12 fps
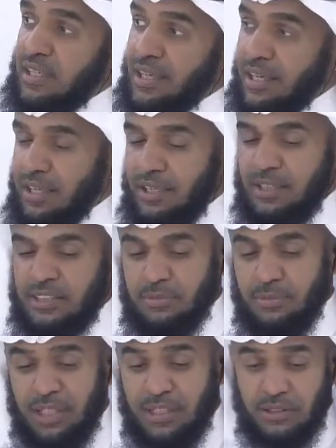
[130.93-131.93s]
آه،
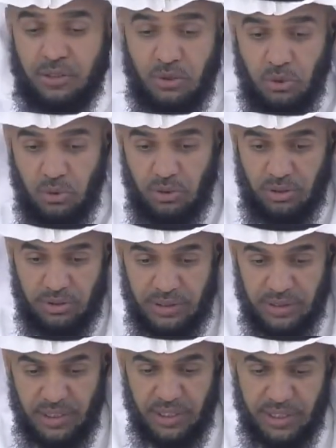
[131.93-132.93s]
يسمعها الدكتور
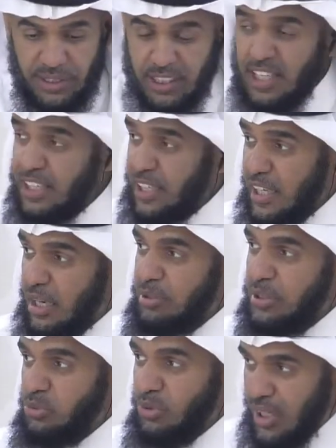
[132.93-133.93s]
آه، أنا
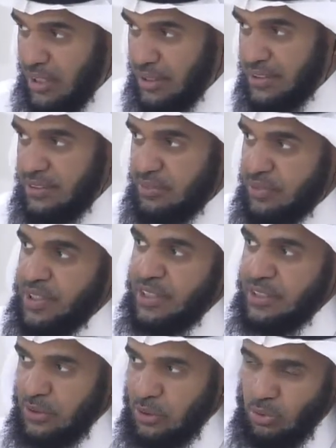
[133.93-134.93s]
قابلت واحد في
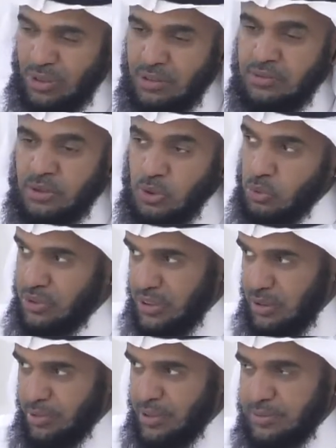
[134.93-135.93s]
إحدى الدول سعودي
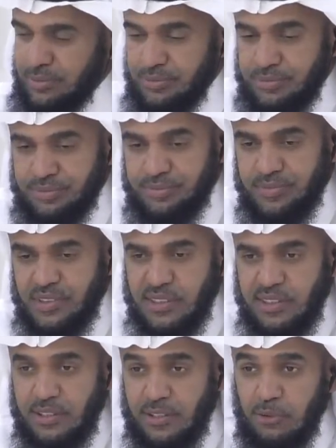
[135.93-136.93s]
طبعا
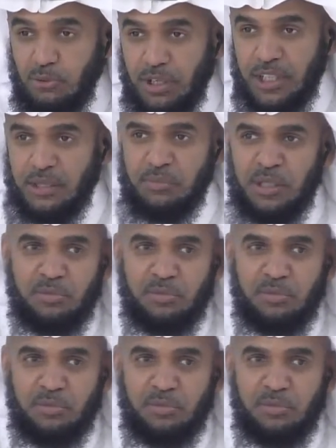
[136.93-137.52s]
وهذه ما